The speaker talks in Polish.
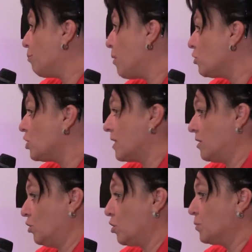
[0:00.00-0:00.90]

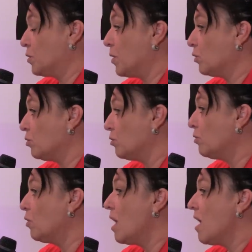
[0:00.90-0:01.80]
podczas
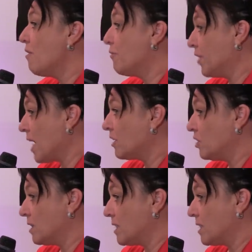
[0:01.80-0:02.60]
JobSpotu w trakcie